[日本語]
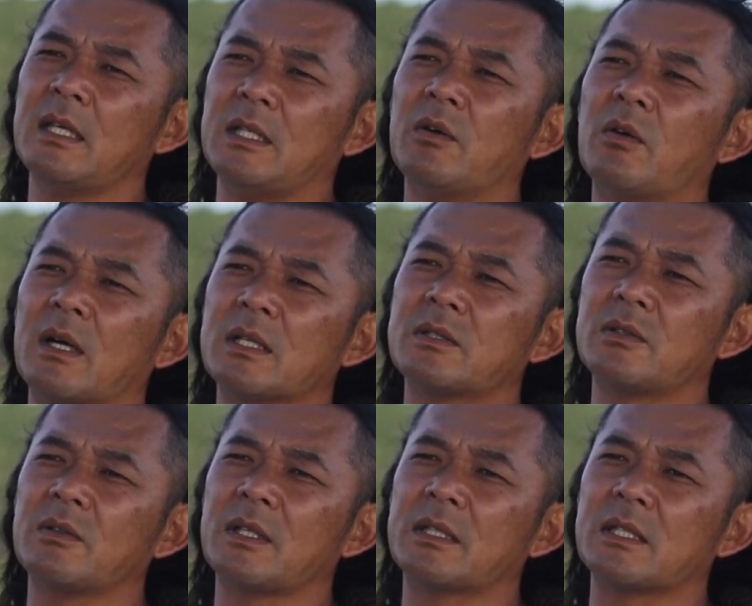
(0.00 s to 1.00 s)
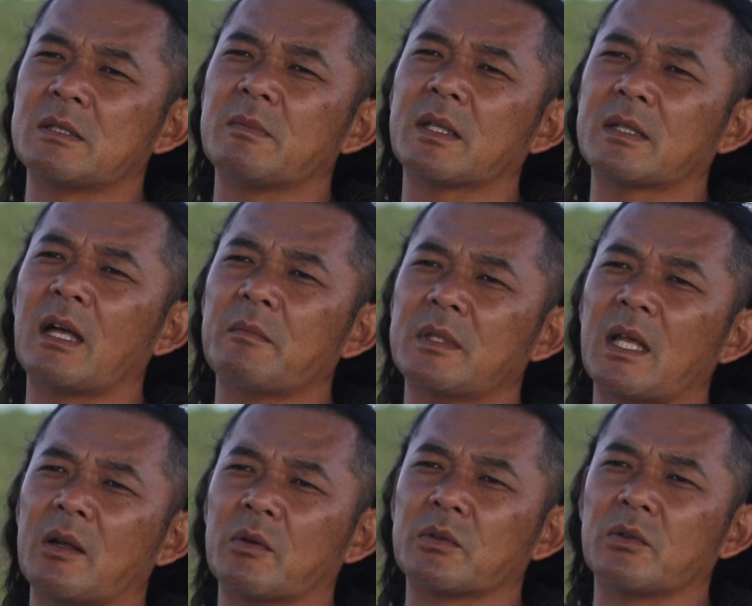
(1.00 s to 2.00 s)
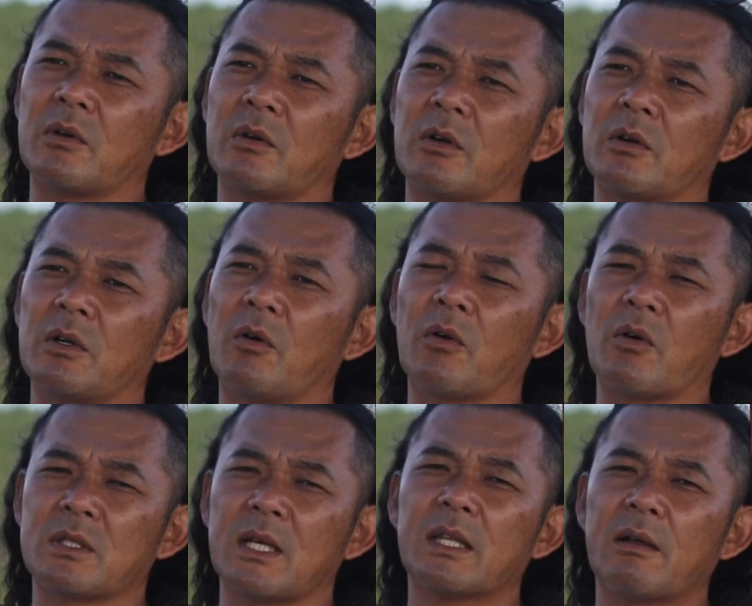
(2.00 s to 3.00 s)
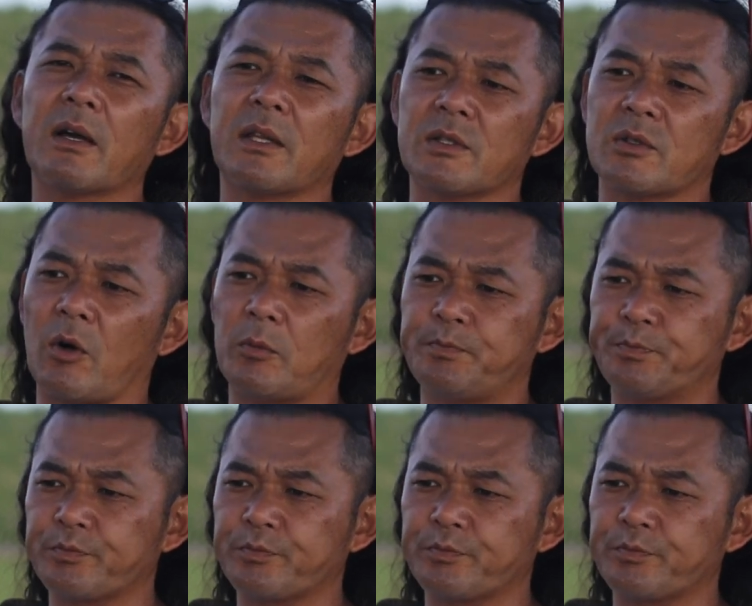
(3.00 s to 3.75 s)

異音がするようになってしまったみたいなことを報告されたわけですよ。